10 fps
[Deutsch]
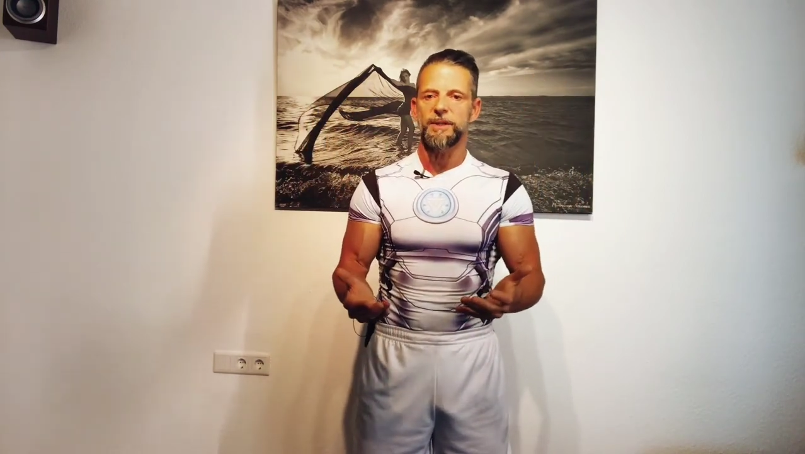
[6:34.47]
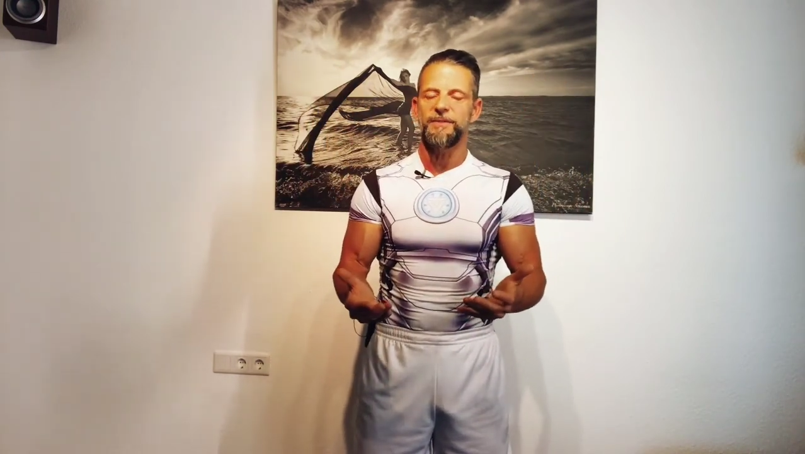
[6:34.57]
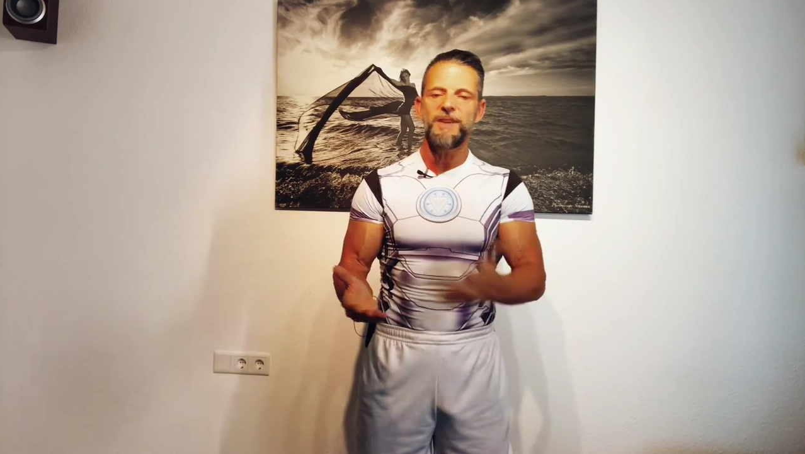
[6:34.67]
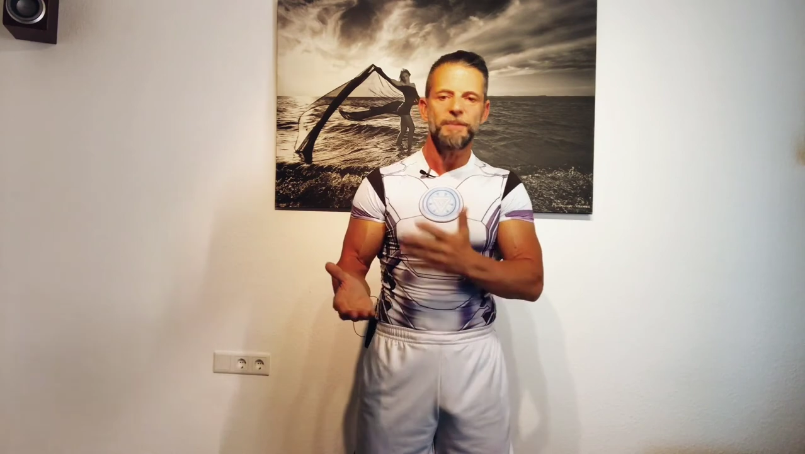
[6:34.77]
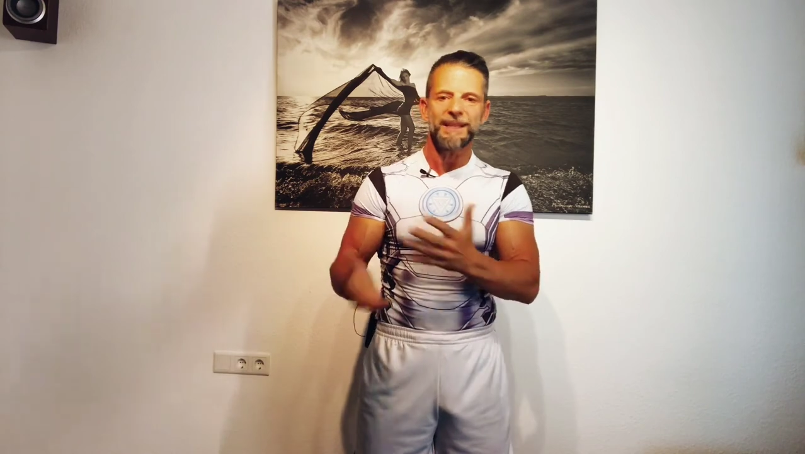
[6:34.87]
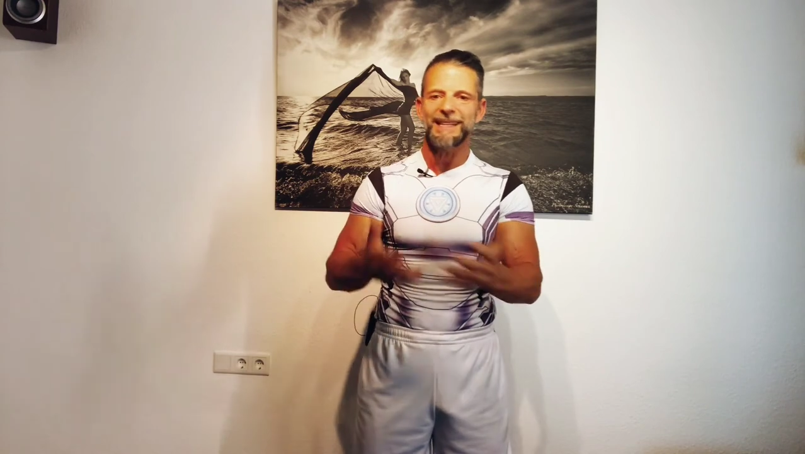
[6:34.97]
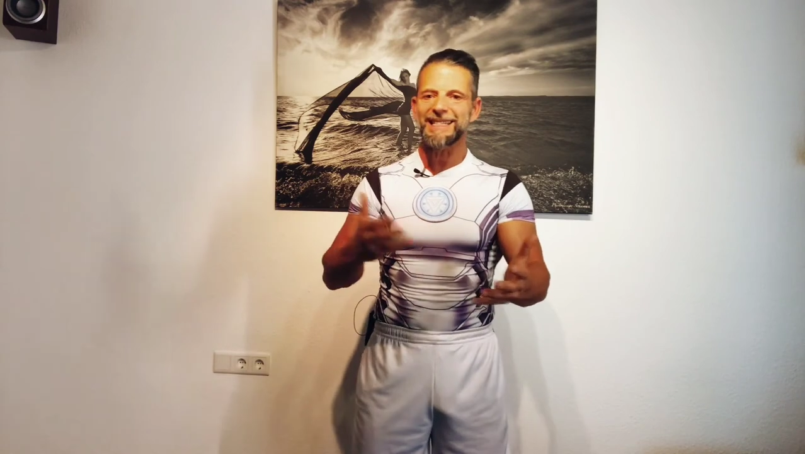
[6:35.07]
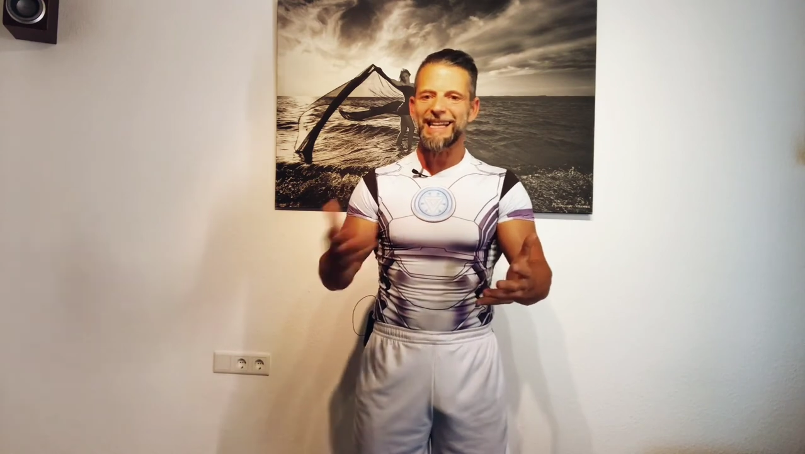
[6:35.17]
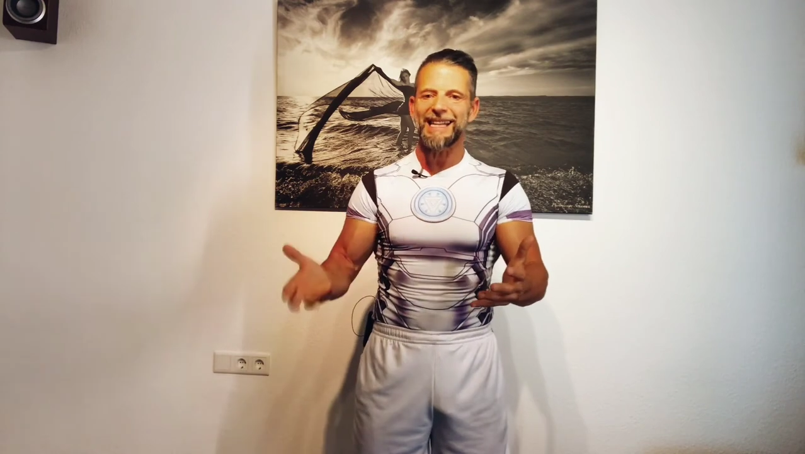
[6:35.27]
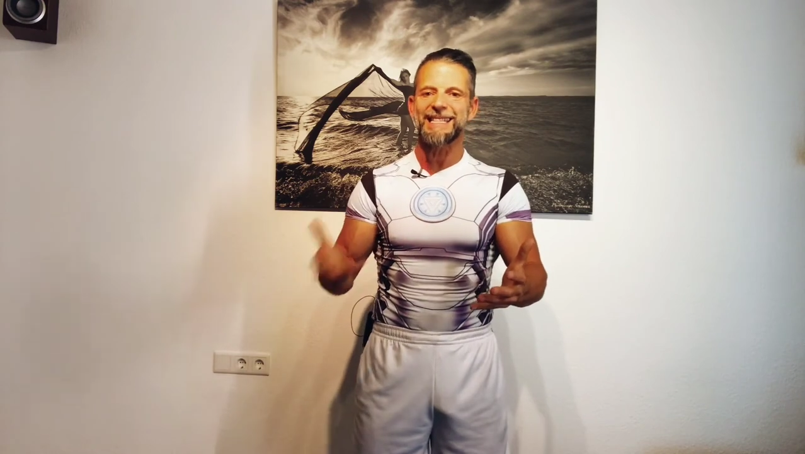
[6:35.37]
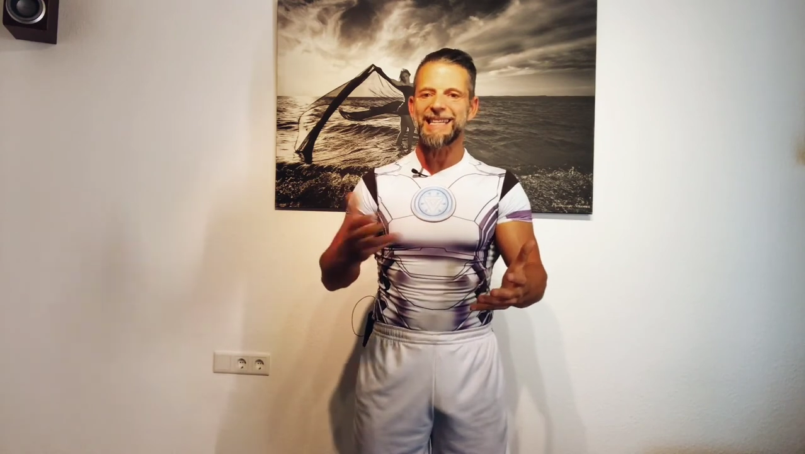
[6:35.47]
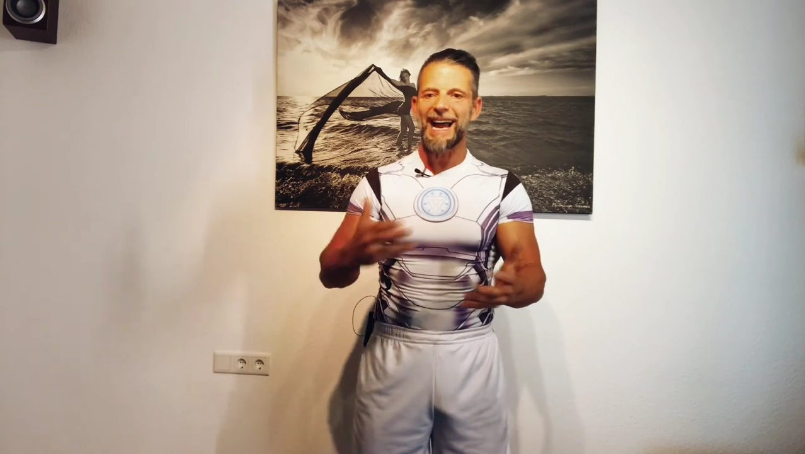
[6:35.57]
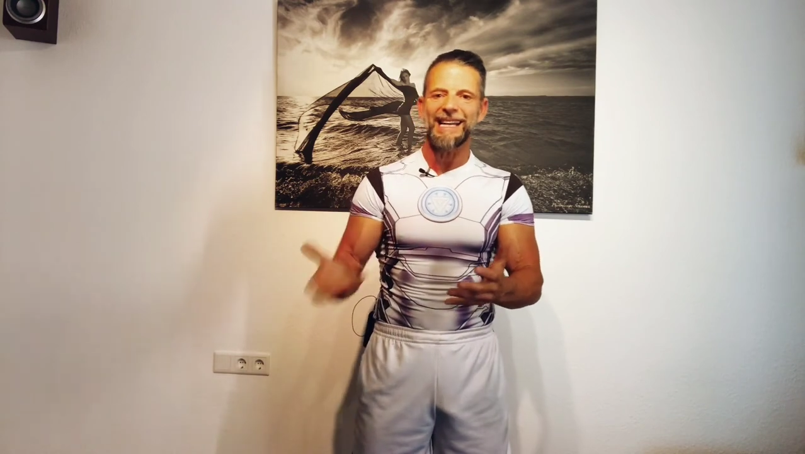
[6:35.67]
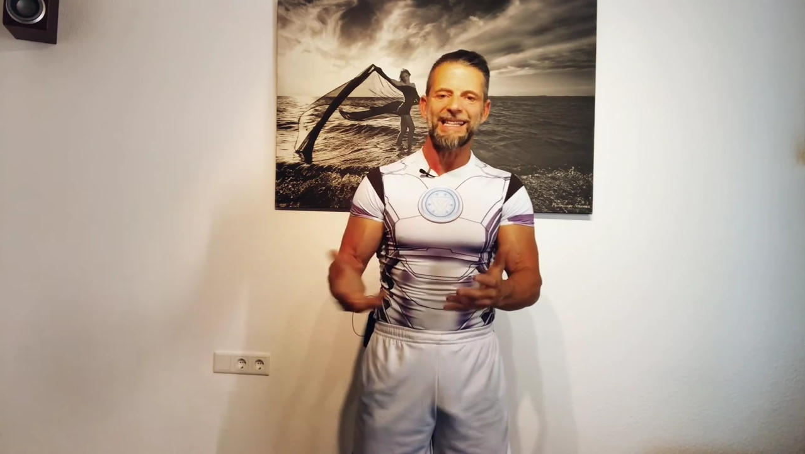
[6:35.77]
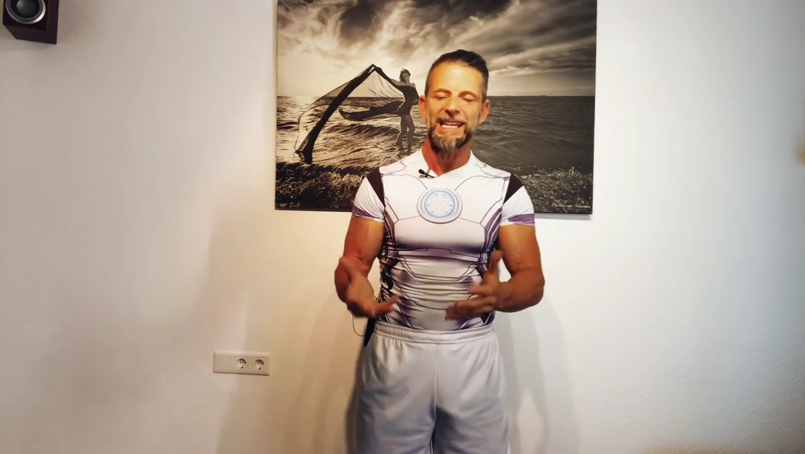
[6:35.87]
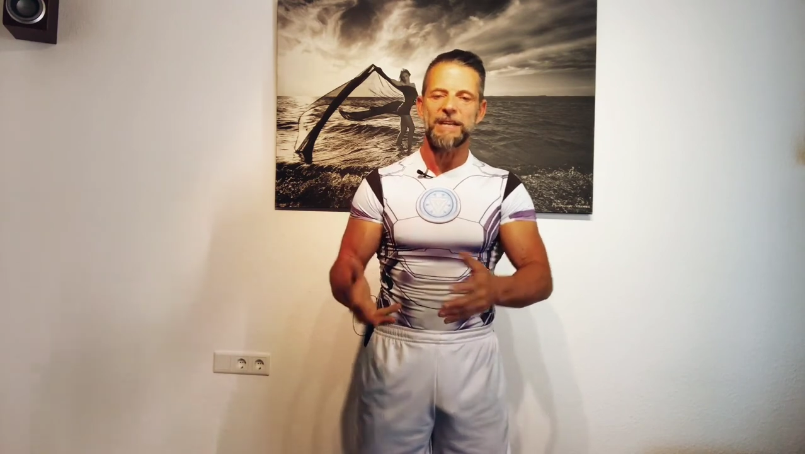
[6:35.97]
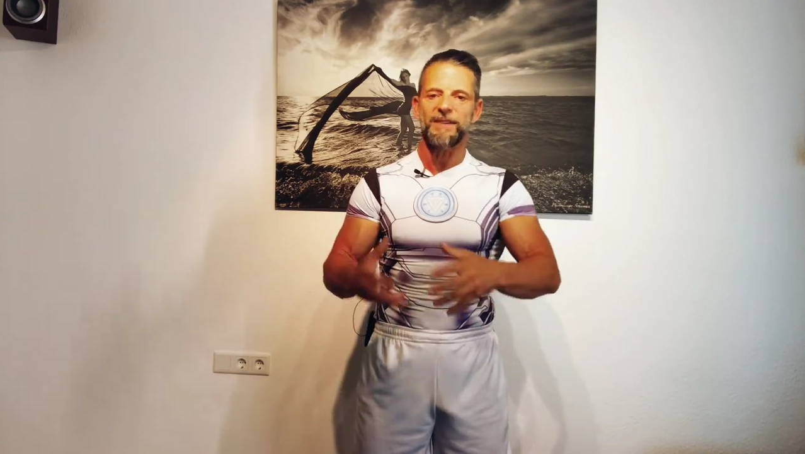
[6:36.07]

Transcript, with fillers: wie man das Ganze angeht,